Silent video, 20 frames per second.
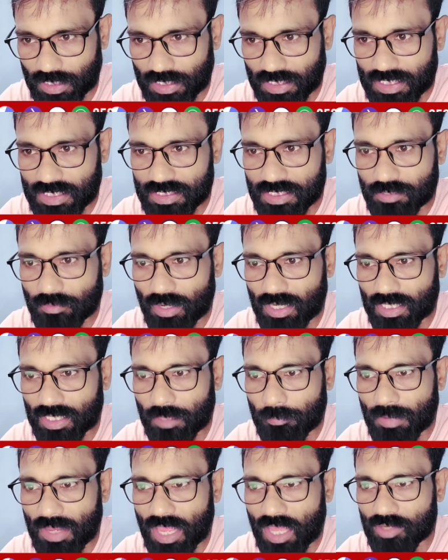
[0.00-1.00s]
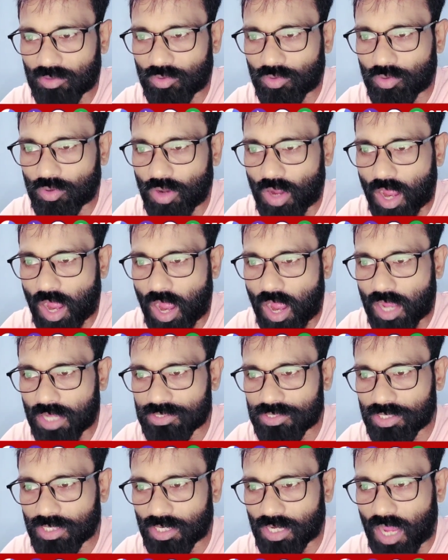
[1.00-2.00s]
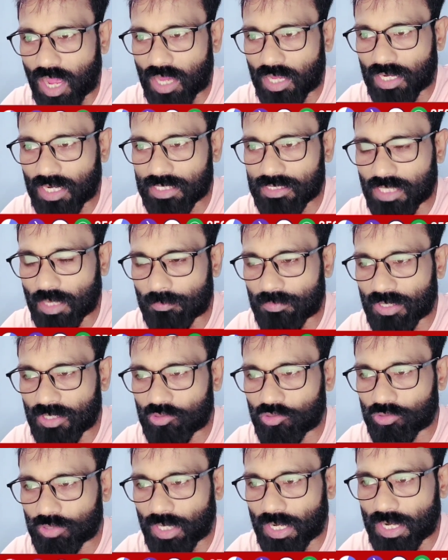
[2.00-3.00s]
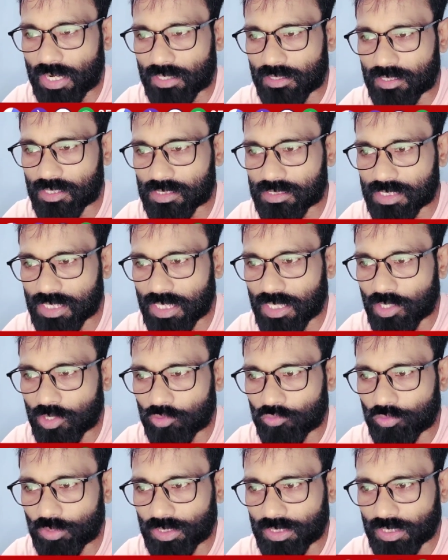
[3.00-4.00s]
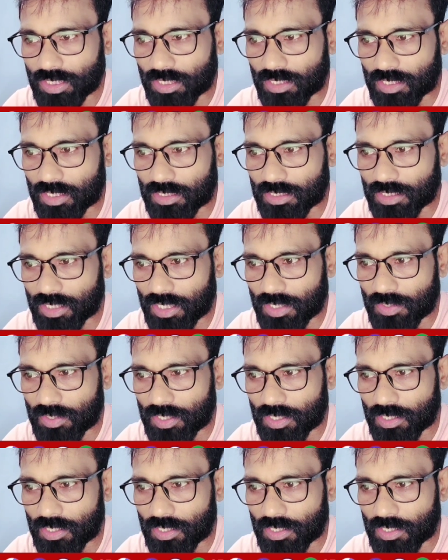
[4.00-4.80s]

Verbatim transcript: केजरीवाल के बयानों को आज कांग्रेस अपने ट्विटर हैंडल से ट्वीट कर रही है